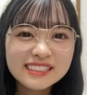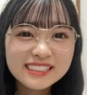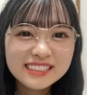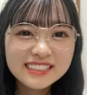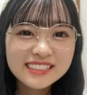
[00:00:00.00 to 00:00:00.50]

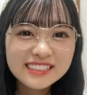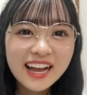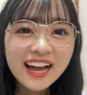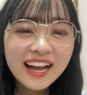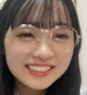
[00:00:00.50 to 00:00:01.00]

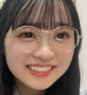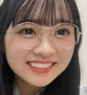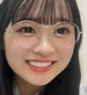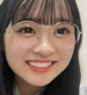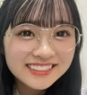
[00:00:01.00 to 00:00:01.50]
痛
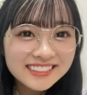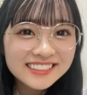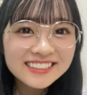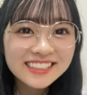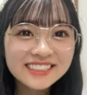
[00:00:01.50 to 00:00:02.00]

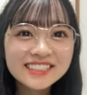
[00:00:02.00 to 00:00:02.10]
い